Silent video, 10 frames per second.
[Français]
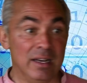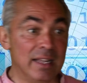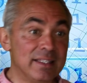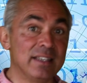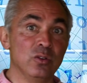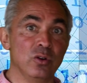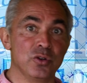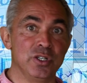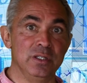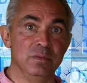La
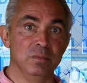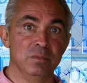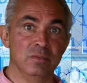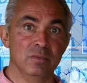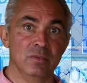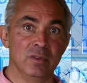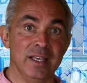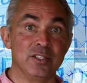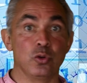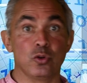technologie,
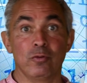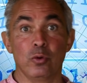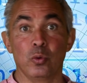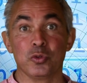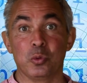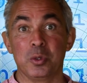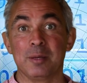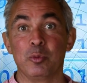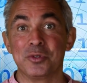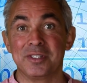est-ce que je veux
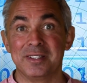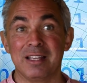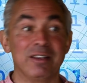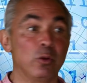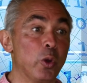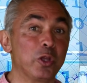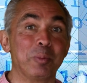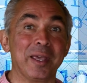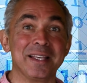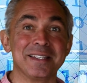construire mon site avec
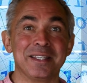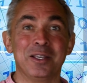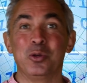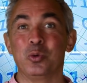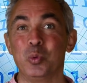WordPress,